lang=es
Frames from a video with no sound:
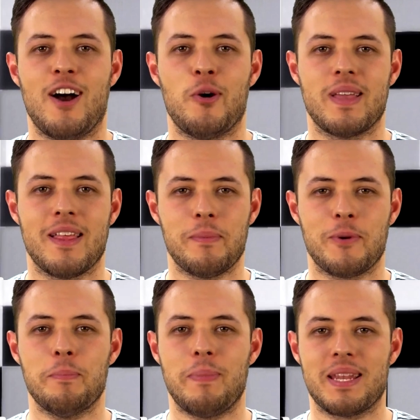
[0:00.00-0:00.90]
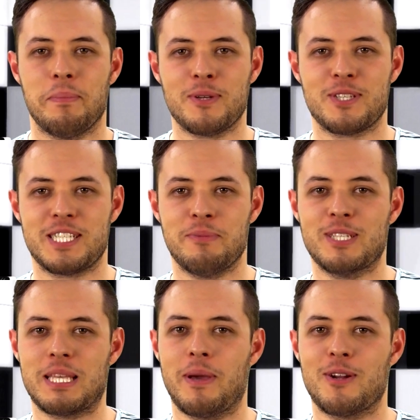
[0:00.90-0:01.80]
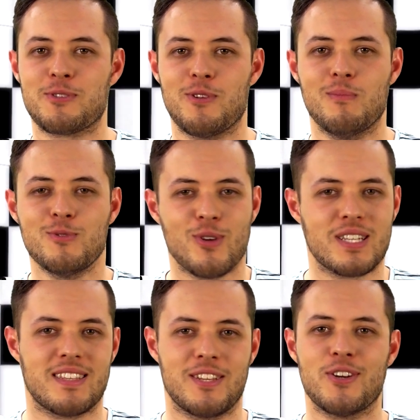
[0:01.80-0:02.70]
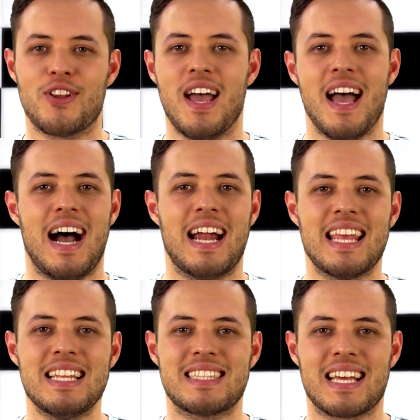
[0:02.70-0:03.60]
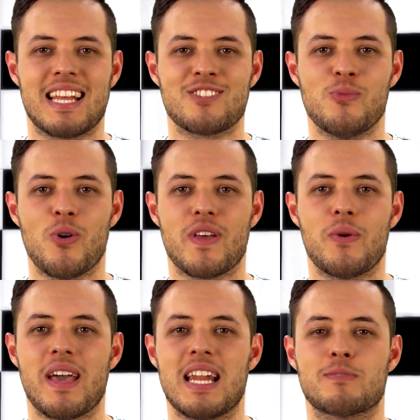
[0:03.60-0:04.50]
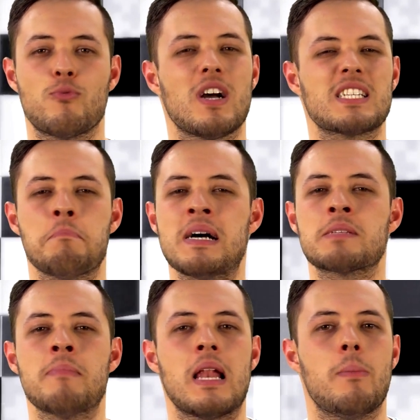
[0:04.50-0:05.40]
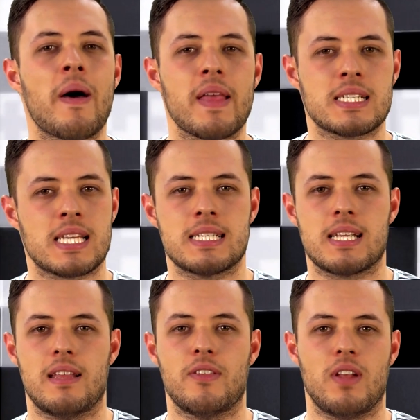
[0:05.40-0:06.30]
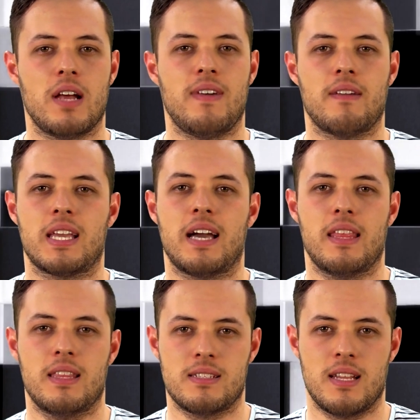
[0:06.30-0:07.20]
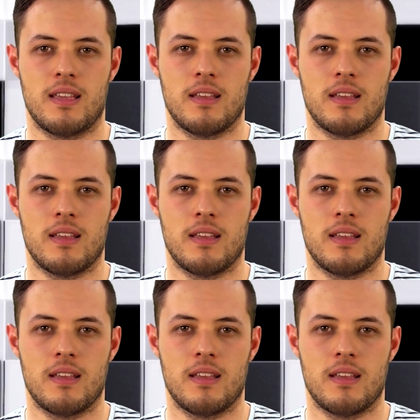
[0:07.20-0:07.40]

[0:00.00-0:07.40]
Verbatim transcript: Agobiado por un padre posesivo y temeroso del mundo exterior, Ariel entregará su voz a una de las brujas más malvadas que han salido de la fábrica de Disney.